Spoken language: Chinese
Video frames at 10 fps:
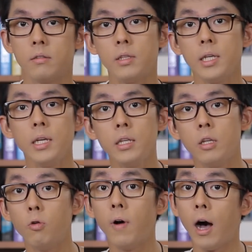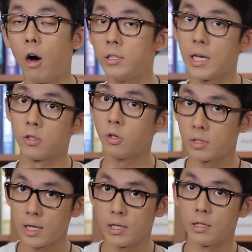第一，你无法好好享受
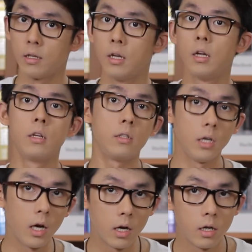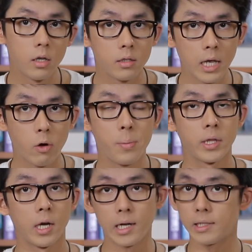电影；第二，电影会变
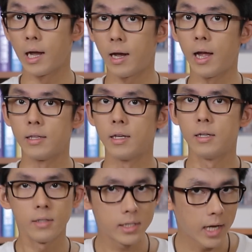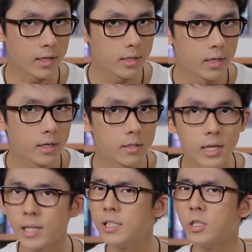得很难看；第三，
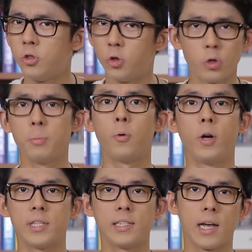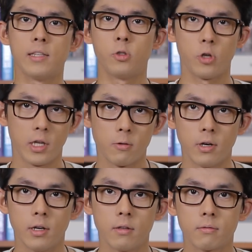下次你绝对不会再这样子学英
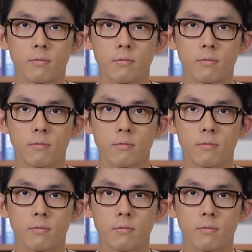文了。